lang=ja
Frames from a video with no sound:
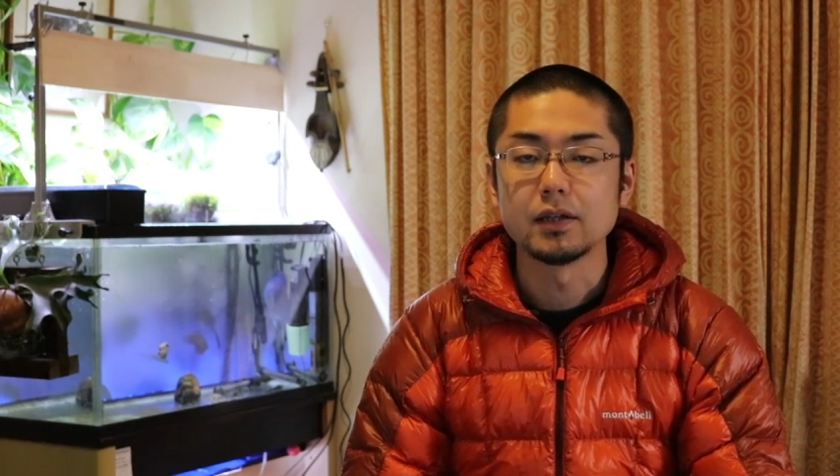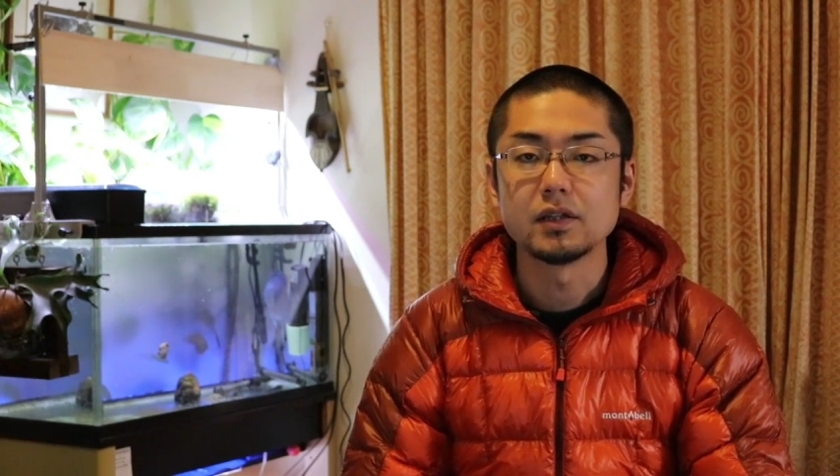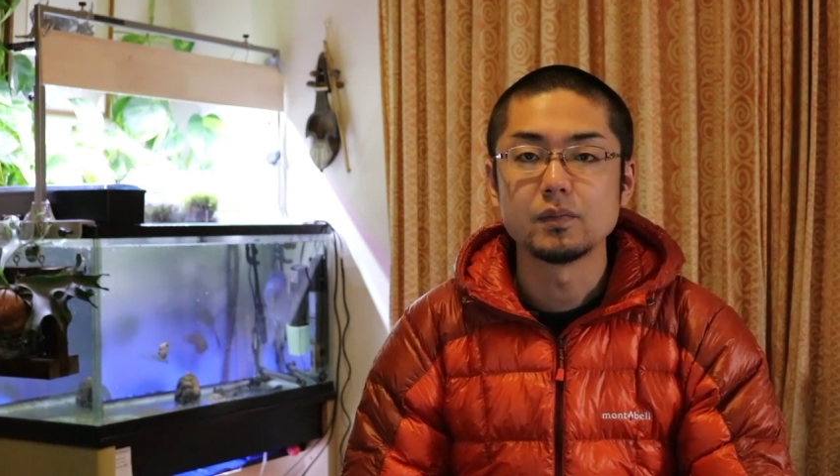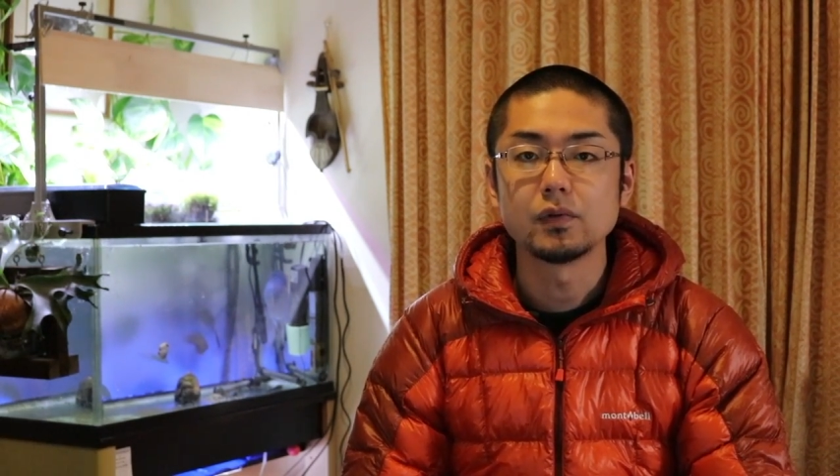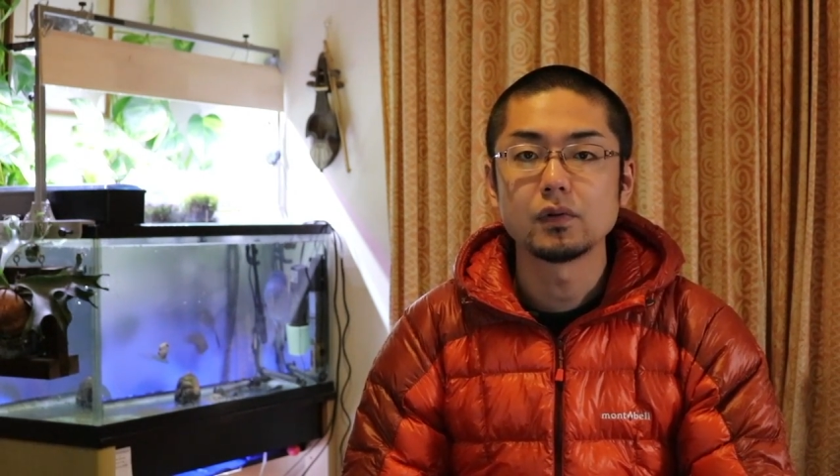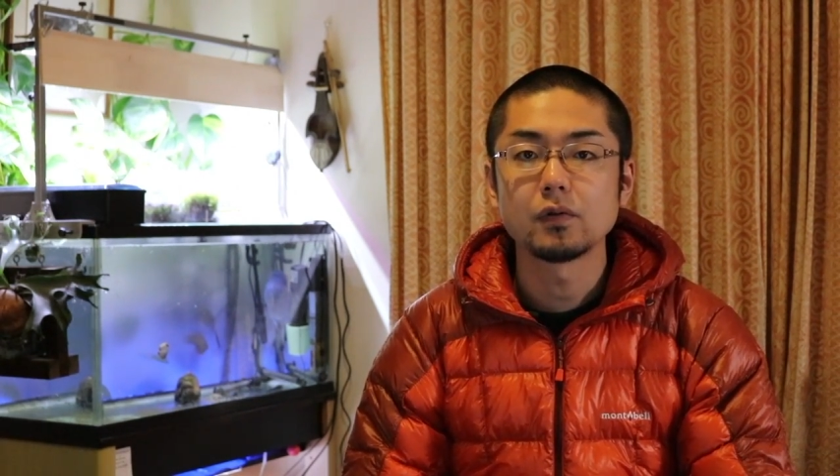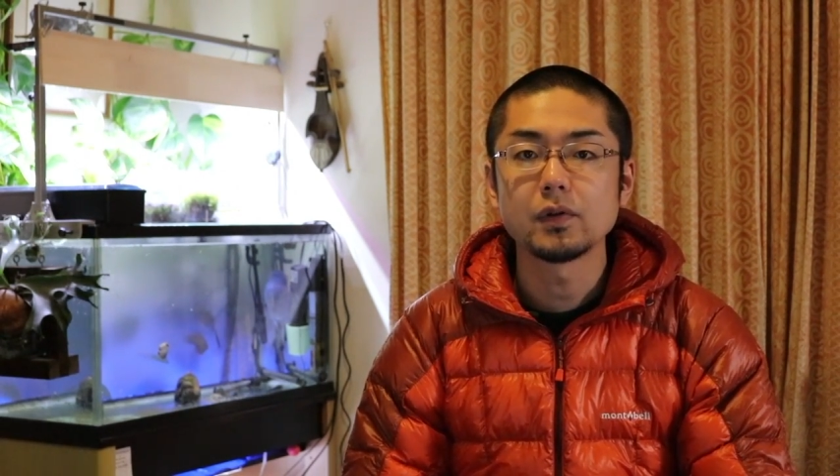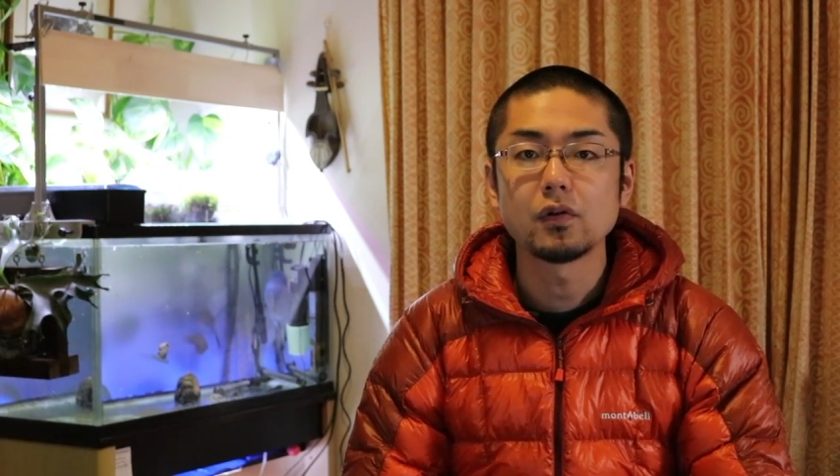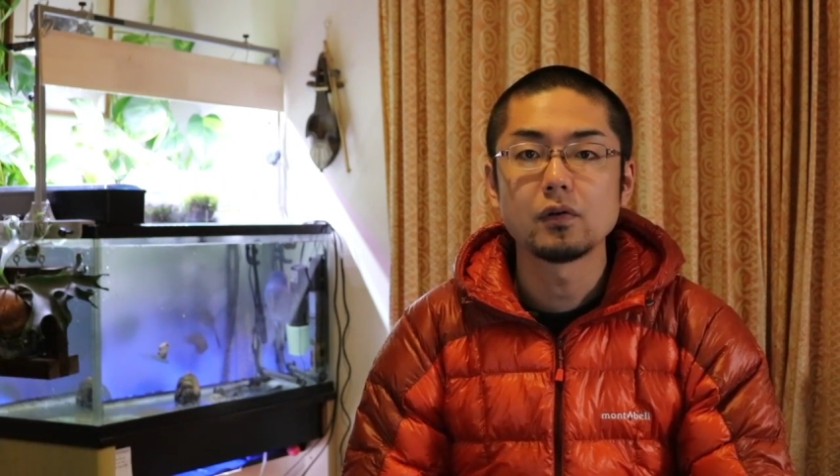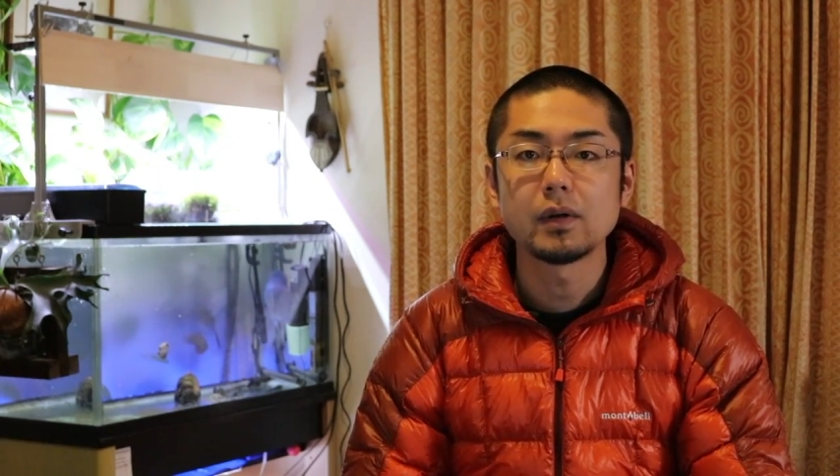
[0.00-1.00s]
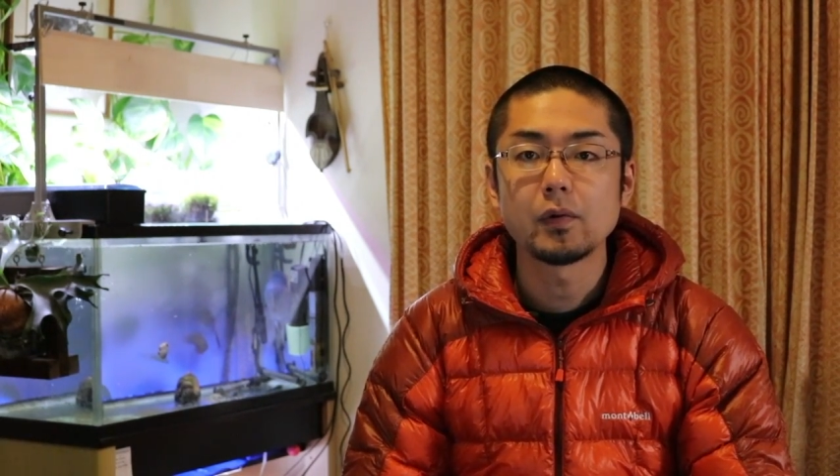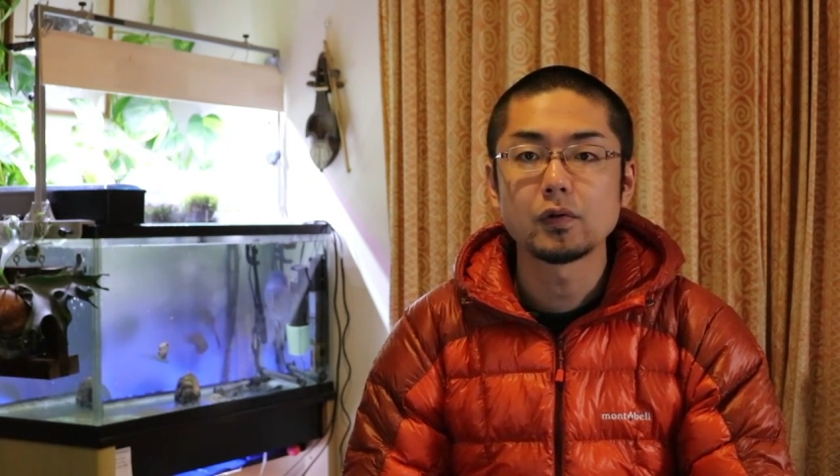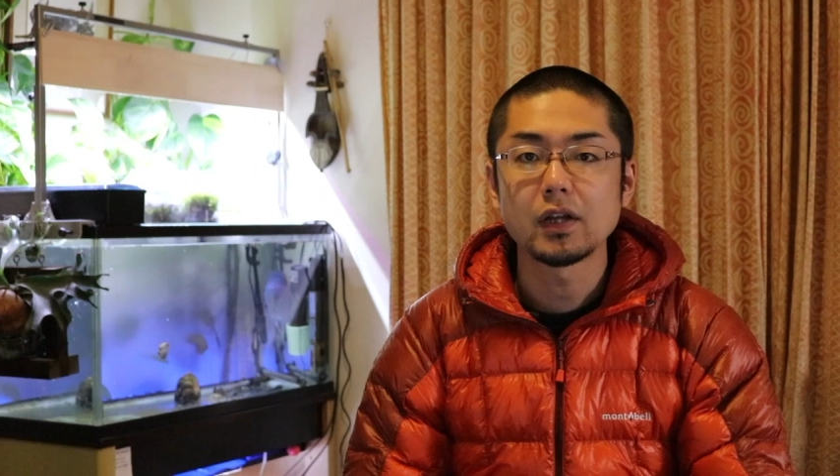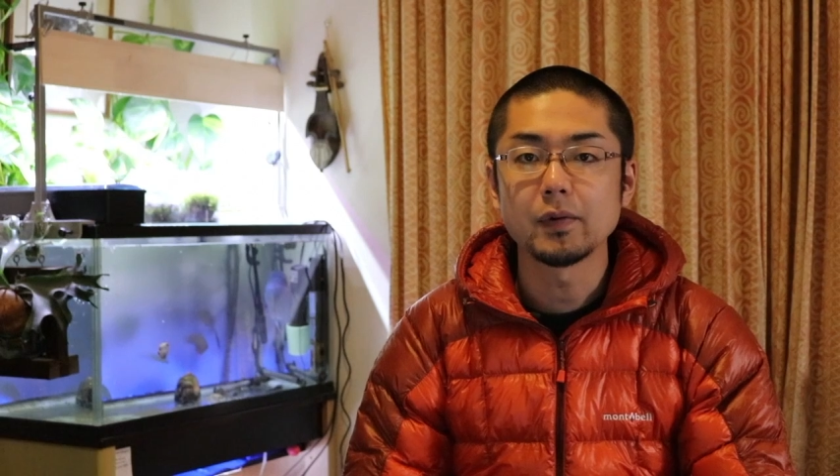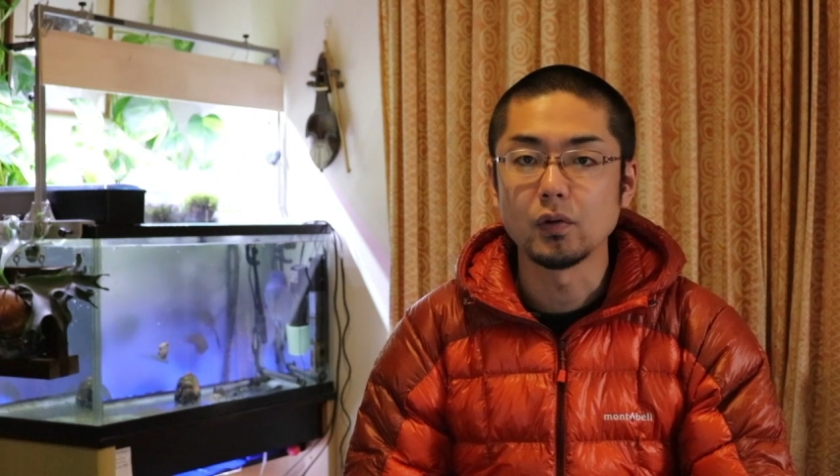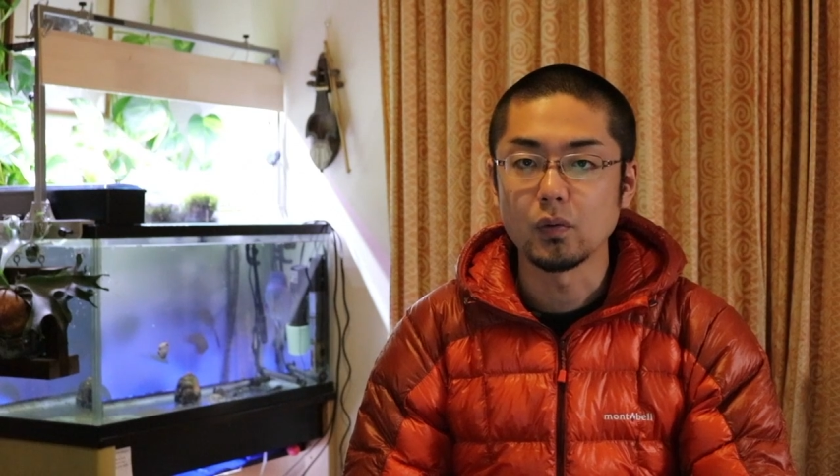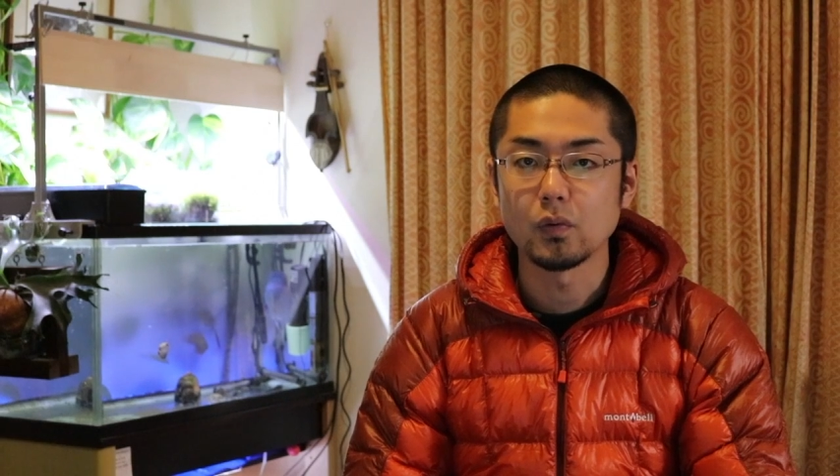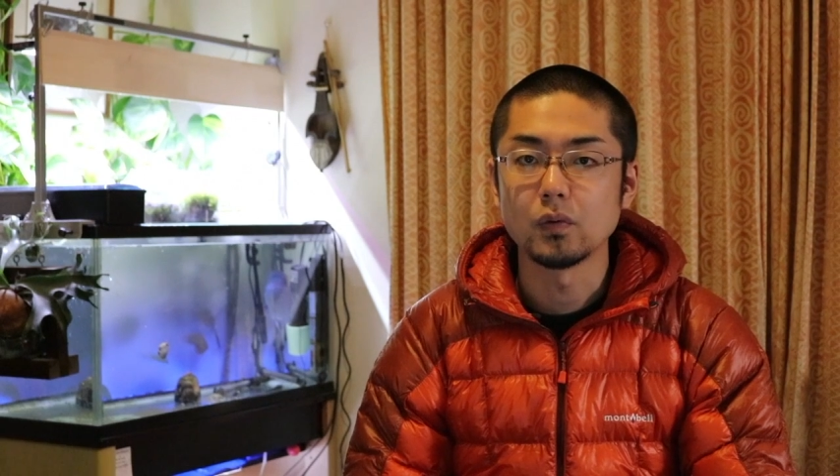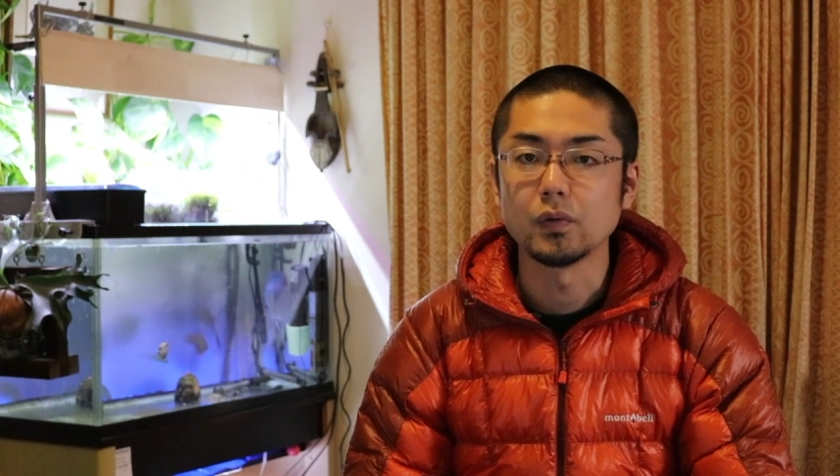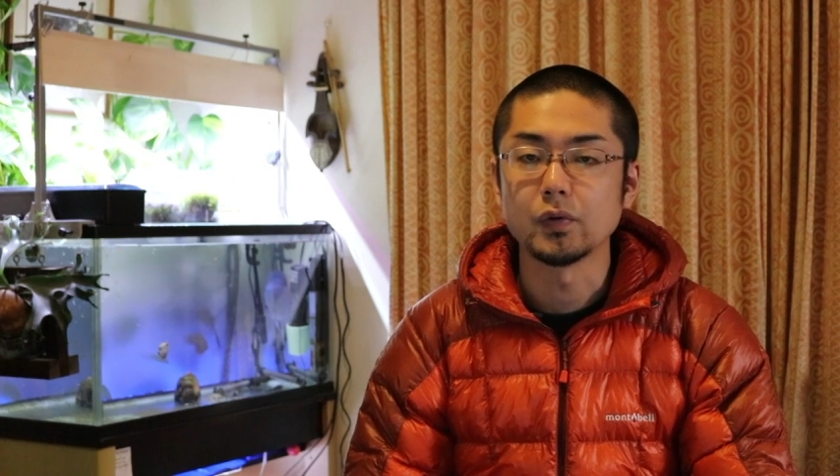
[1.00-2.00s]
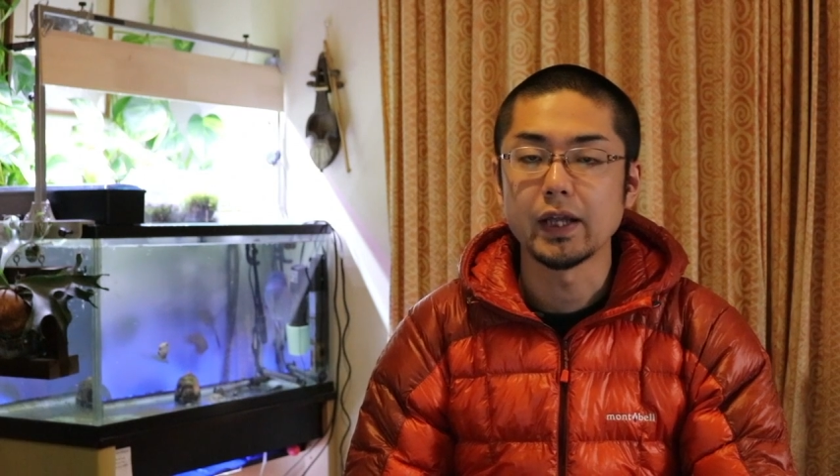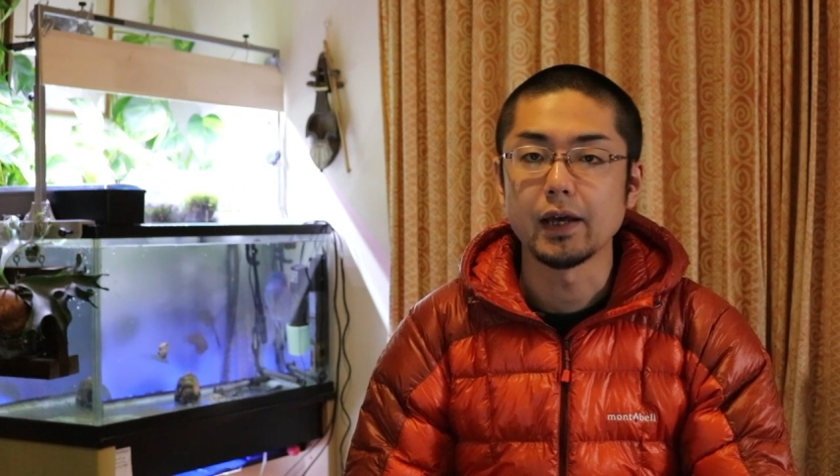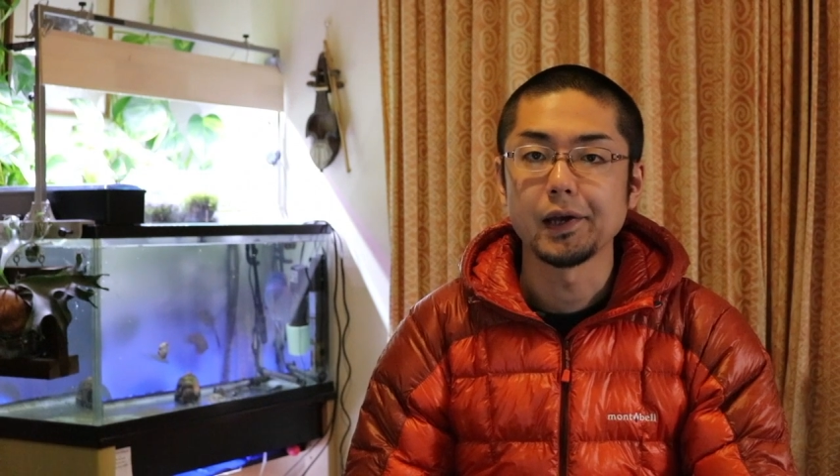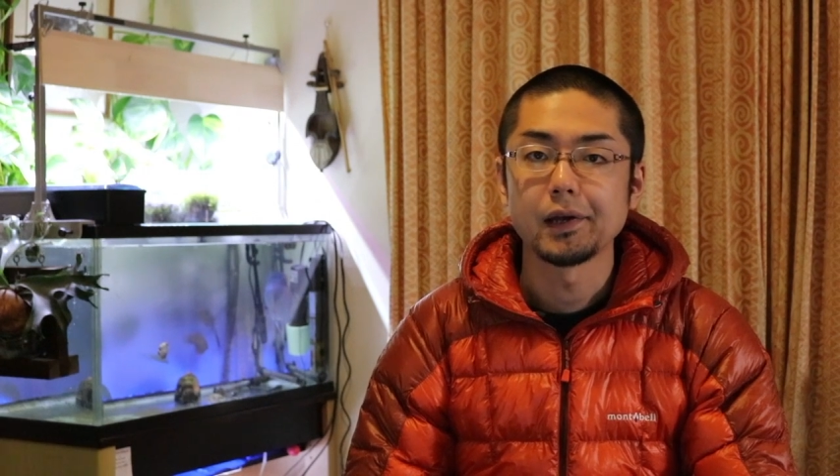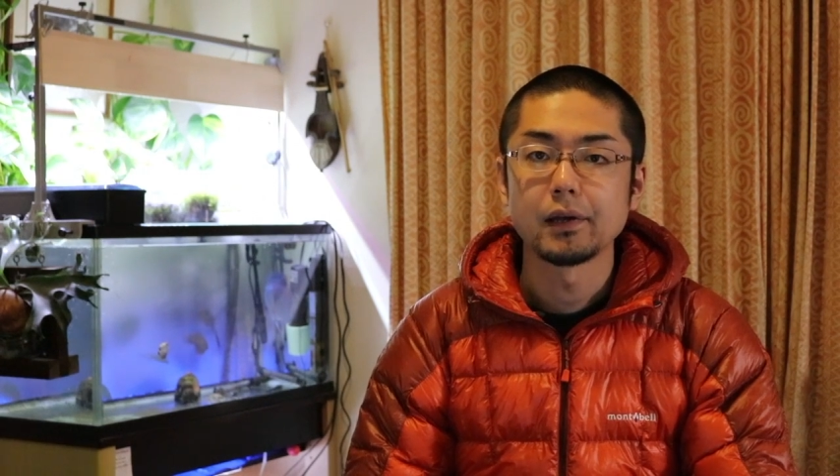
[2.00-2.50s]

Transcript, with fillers: 自分の身を守るための行動で